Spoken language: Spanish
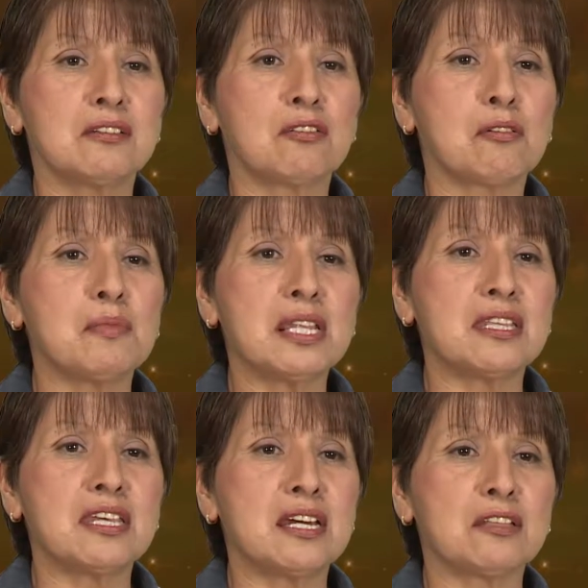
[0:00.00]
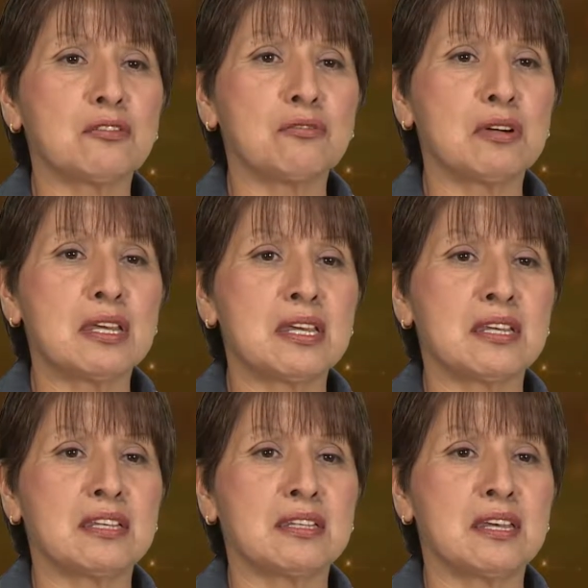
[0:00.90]
lo convertía todo
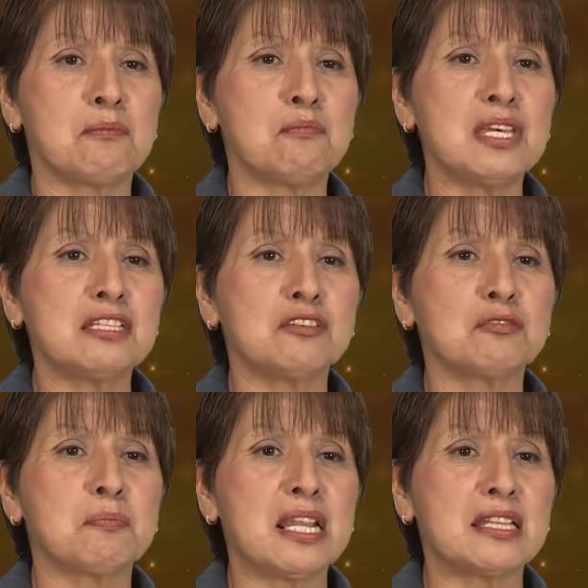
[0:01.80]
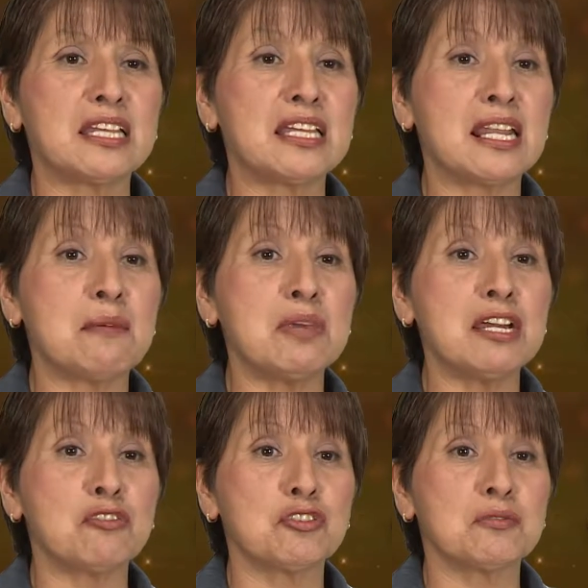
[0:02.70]
en, vicios para tener
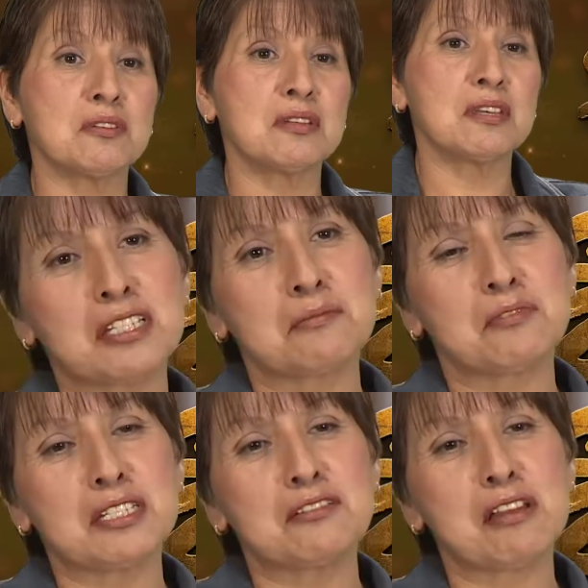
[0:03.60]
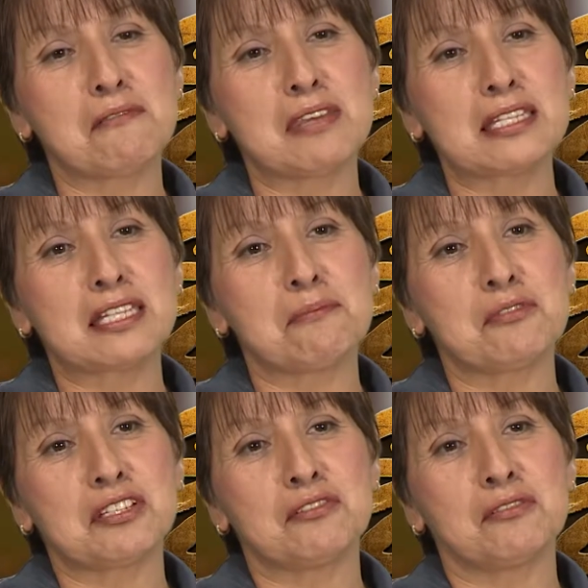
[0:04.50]
amigos. Después de una fiesta,
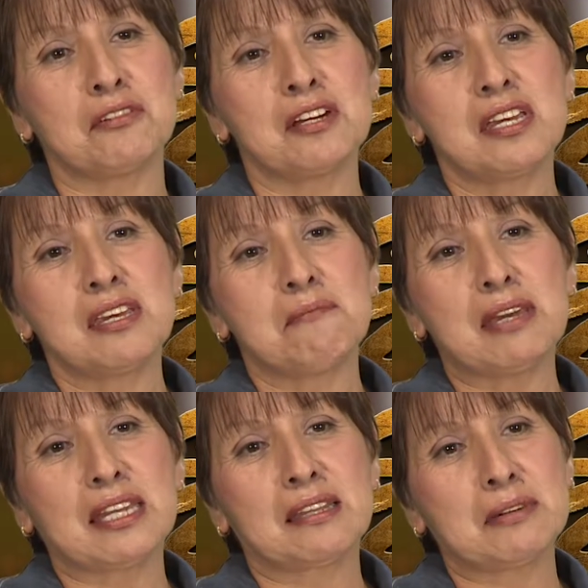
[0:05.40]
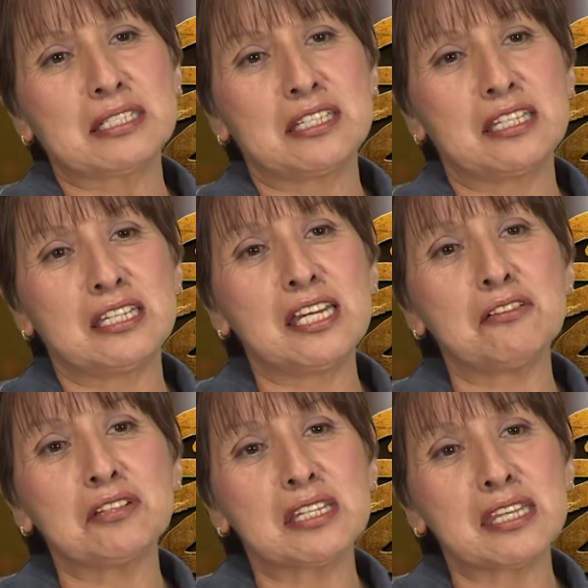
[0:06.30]
pues yo me quedaba sin
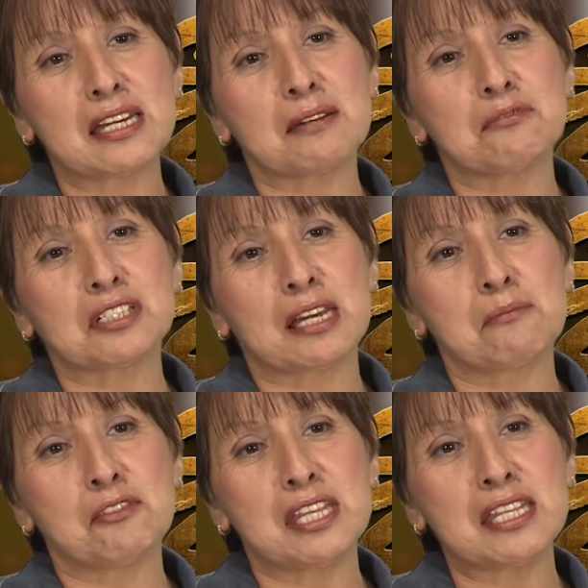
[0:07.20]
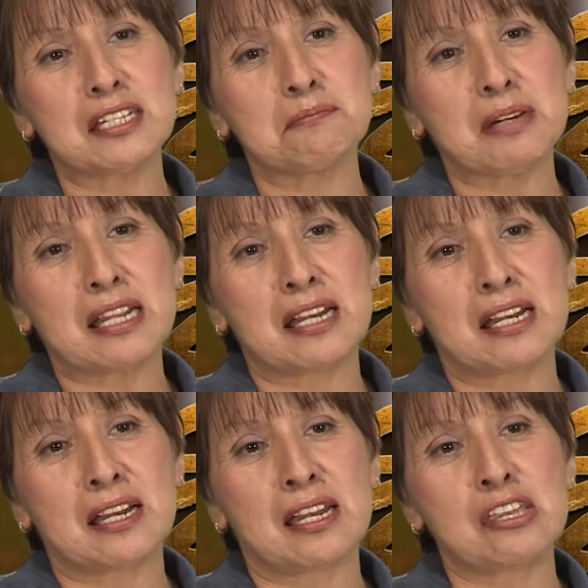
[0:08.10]
dinero, tenía que buscar monedas
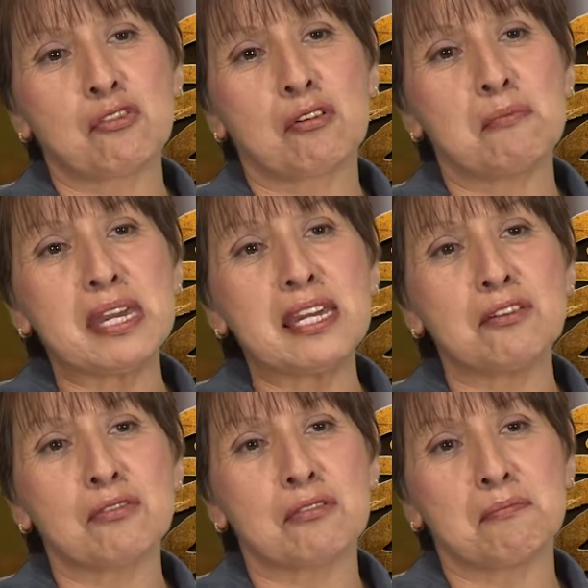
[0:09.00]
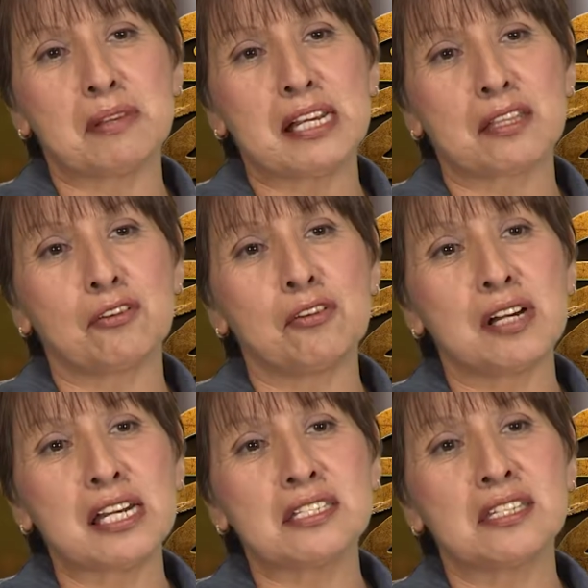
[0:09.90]
para yo comer o comprar
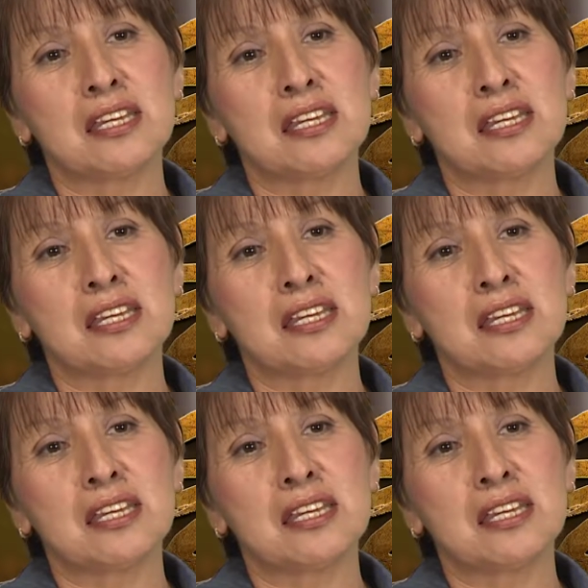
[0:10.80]
drogas,